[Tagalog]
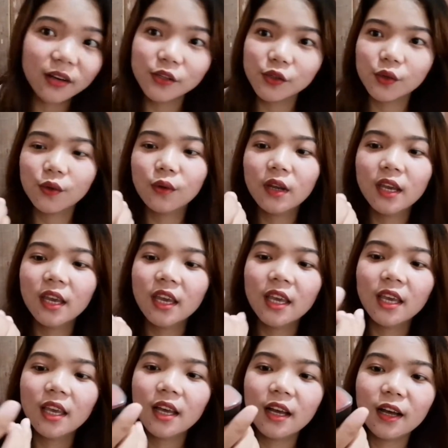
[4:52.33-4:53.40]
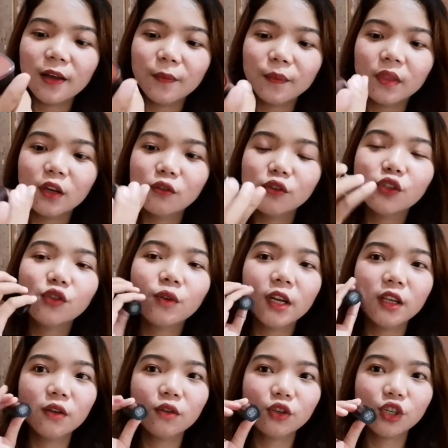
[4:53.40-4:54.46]
So, um,
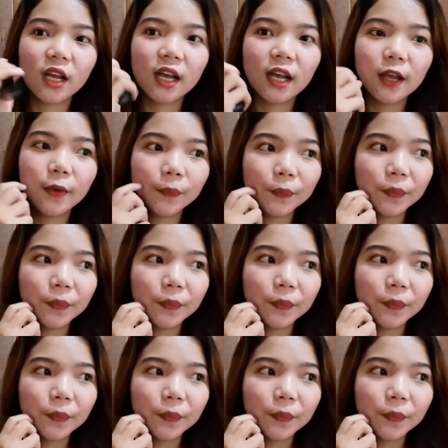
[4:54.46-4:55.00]
nagustuhan ko siya.